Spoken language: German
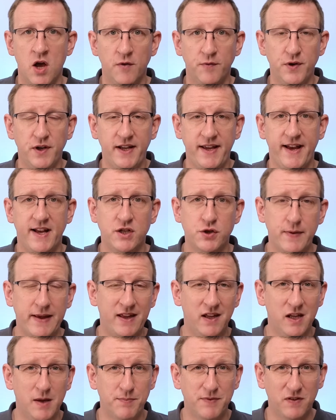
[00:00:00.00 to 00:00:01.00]
Für die
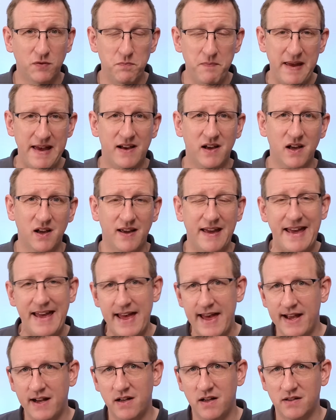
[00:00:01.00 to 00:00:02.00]
Herzschwäche gibt es mehrere
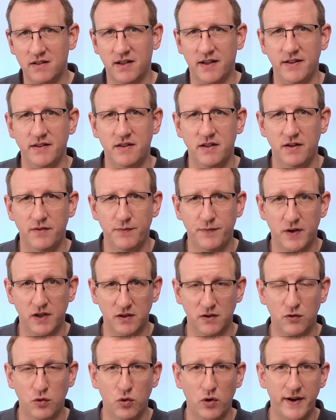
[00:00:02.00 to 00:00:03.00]
eklatante
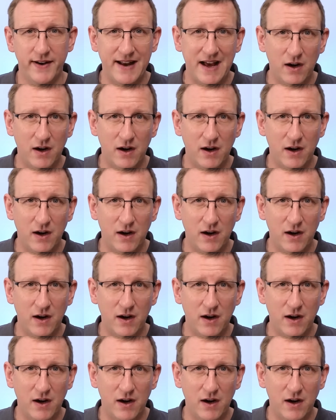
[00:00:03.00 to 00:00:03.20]
Faktoren,